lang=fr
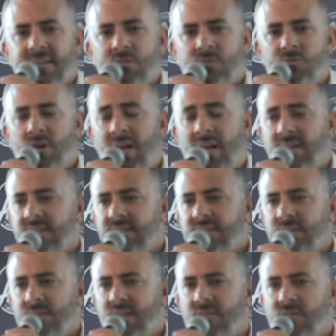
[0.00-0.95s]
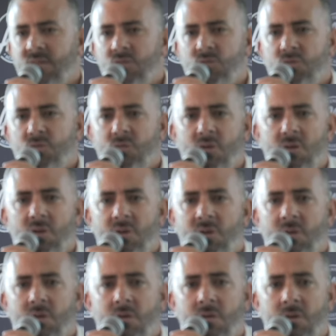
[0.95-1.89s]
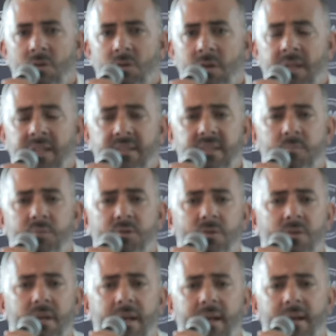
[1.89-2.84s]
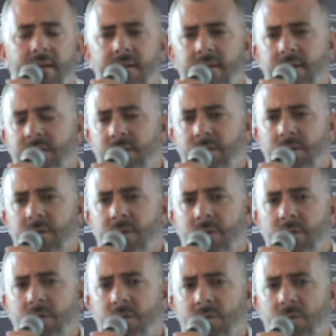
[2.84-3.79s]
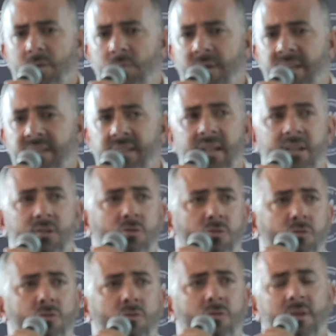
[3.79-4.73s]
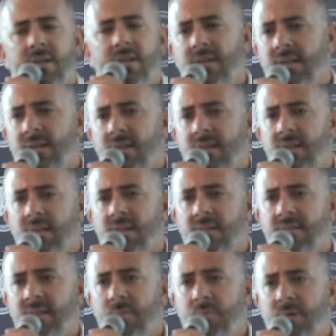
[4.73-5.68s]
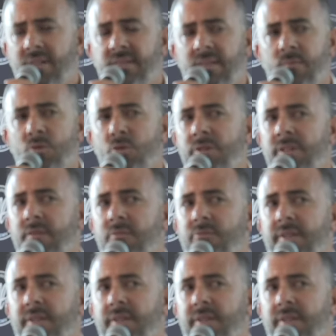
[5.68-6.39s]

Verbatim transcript: Donc voilà, c'est une aventure exceptionnelle, basée là-dessus, et, c'est le principe d'Olin en